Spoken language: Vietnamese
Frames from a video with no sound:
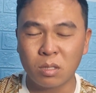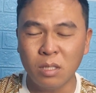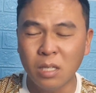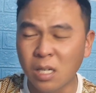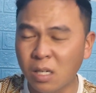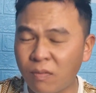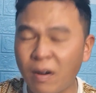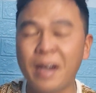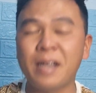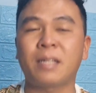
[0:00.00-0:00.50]

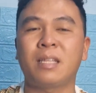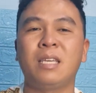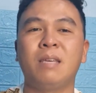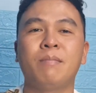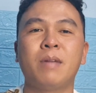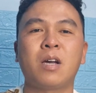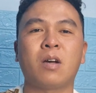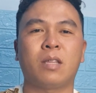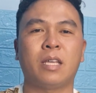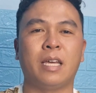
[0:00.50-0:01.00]
như vậy thì
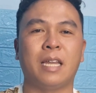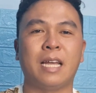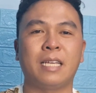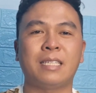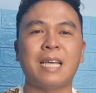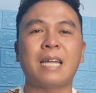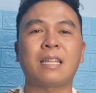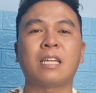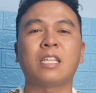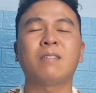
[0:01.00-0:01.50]
mới có thể là
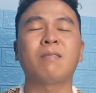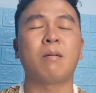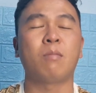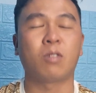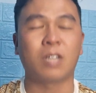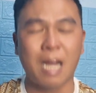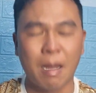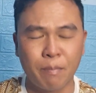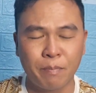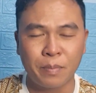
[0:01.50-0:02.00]
tra tấn trong vòng
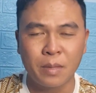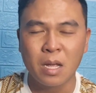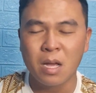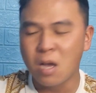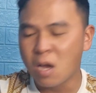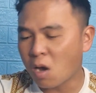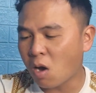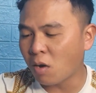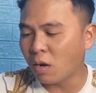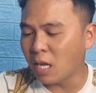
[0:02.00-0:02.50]
một năm
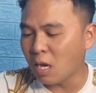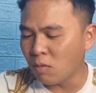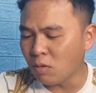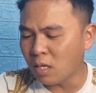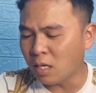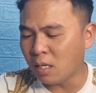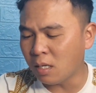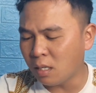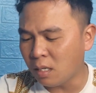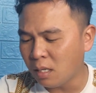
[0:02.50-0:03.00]
còn nếu
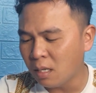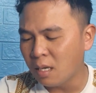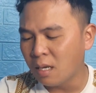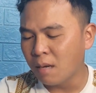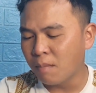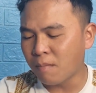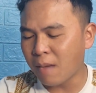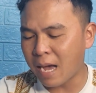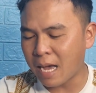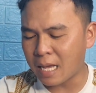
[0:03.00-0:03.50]
như
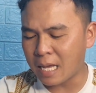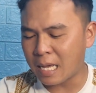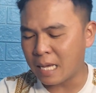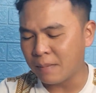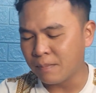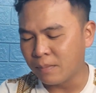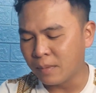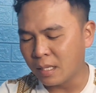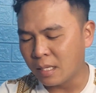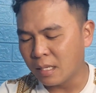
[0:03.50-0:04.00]

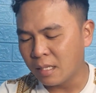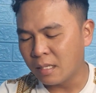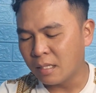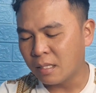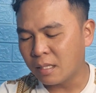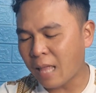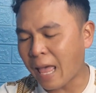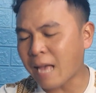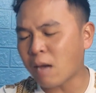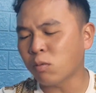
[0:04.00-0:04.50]
mà
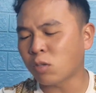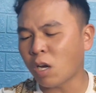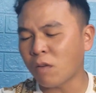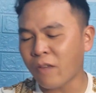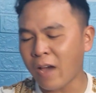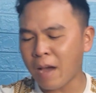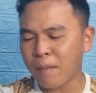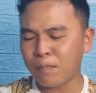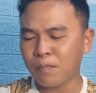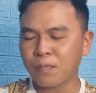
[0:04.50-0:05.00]
Thái không cho
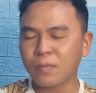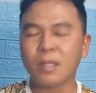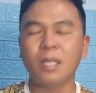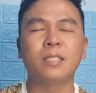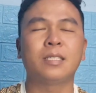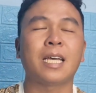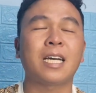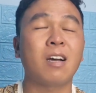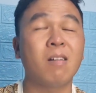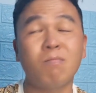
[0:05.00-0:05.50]
phép
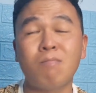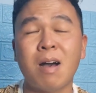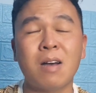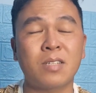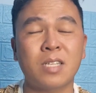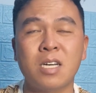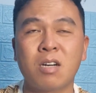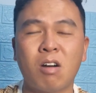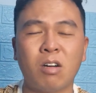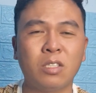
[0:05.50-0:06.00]
thì sẽ không bao
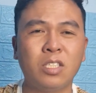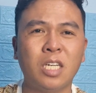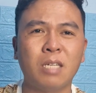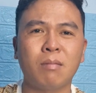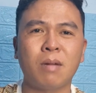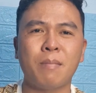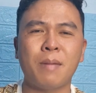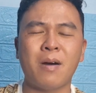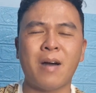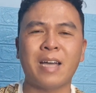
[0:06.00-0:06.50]
giờ có
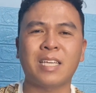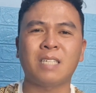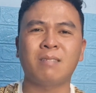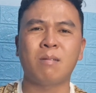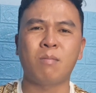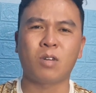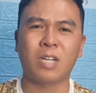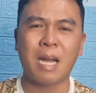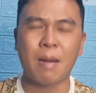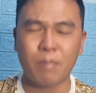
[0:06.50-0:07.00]
chuyện mà bảo hành trong
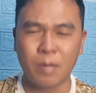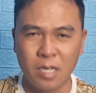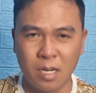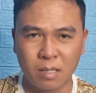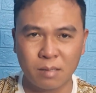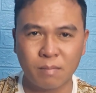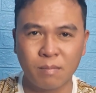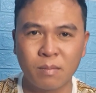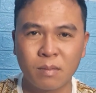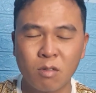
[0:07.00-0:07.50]
vòng một năm
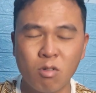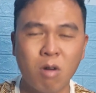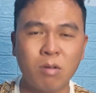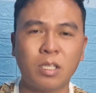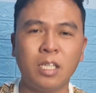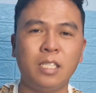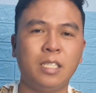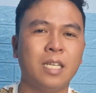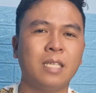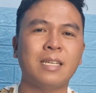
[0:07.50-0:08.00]
được đúng không
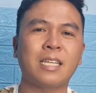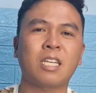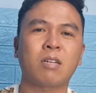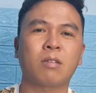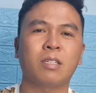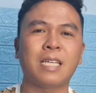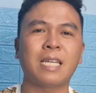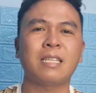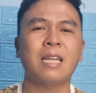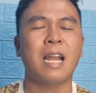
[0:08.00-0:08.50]
chỉ diễn ra trong
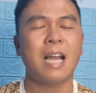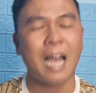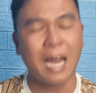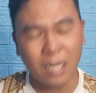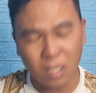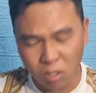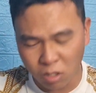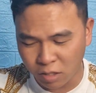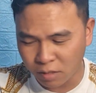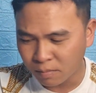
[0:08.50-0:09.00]
thời gian rất là
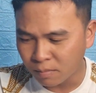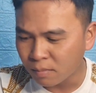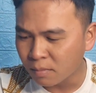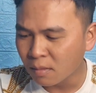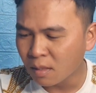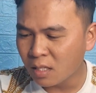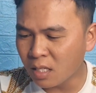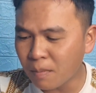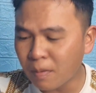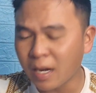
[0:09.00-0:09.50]
ngắn thôi
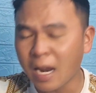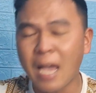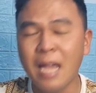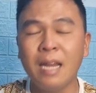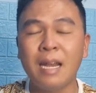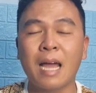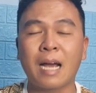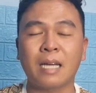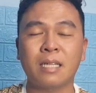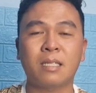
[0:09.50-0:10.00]
nhưng mà
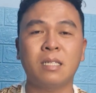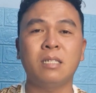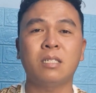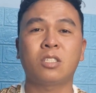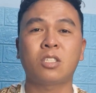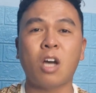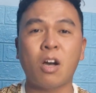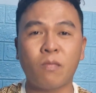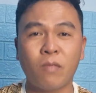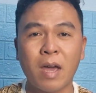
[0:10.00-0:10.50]
đây là cái sự
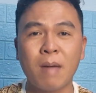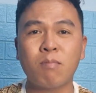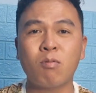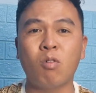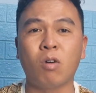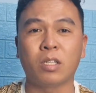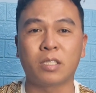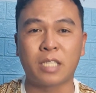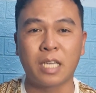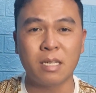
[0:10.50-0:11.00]
cho phép
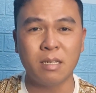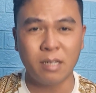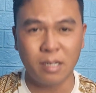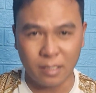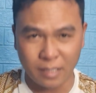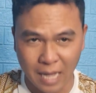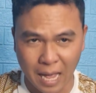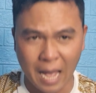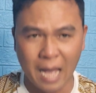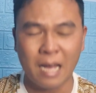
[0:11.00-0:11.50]
của chính
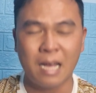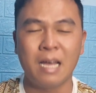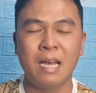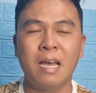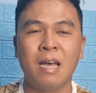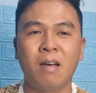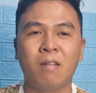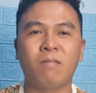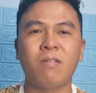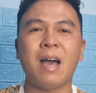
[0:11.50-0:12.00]
người cha
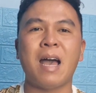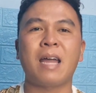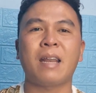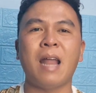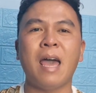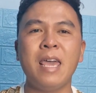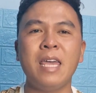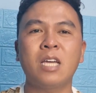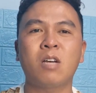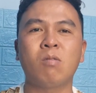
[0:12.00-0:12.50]
và
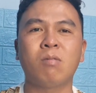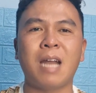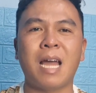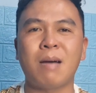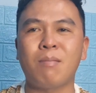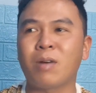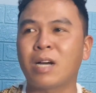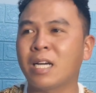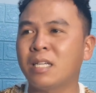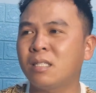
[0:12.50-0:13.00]
đây cũng
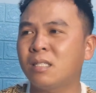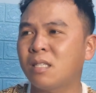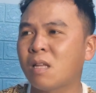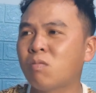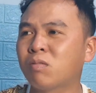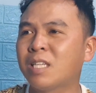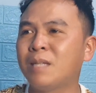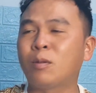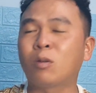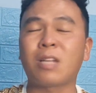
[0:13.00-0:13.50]
là một cái
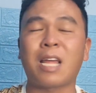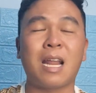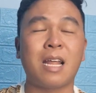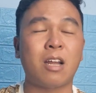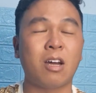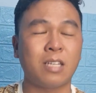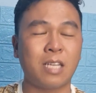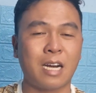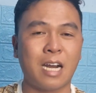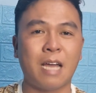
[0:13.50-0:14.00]
thông tin chúng ta đã
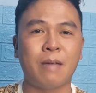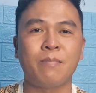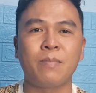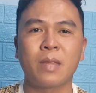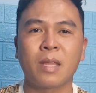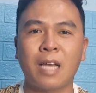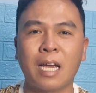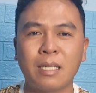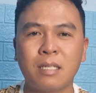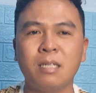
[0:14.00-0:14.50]
nói rằng là
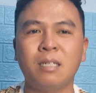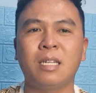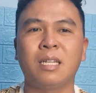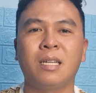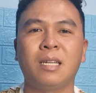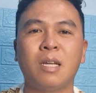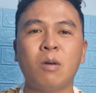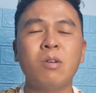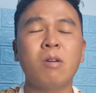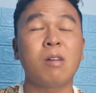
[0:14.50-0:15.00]
cái sự
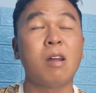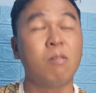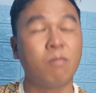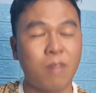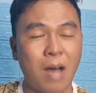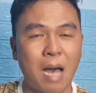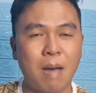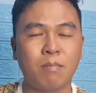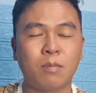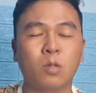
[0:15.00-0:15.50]
đấu hiệu đồng
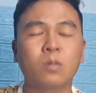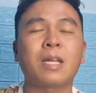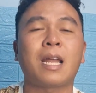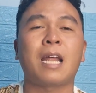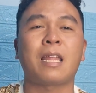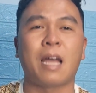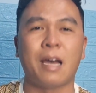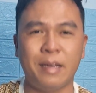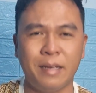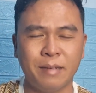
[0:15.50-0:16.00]
phạm chúng ta
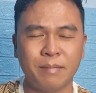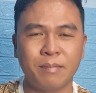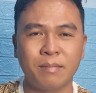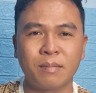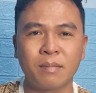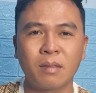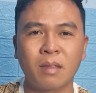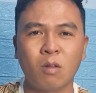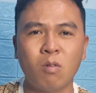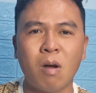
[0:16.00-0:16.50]
đã thấy
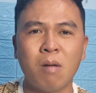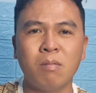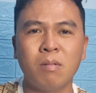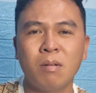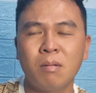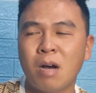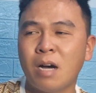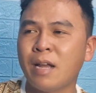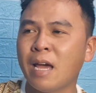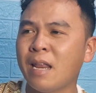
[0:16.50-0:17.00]
đúng
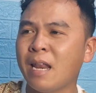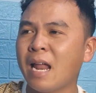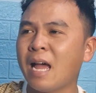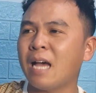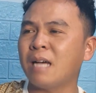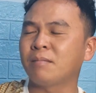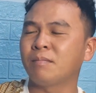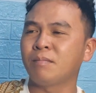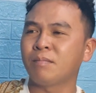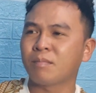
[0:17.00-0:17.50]
không ở đây
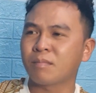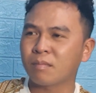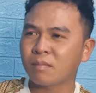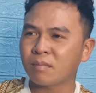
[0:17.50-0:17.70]
là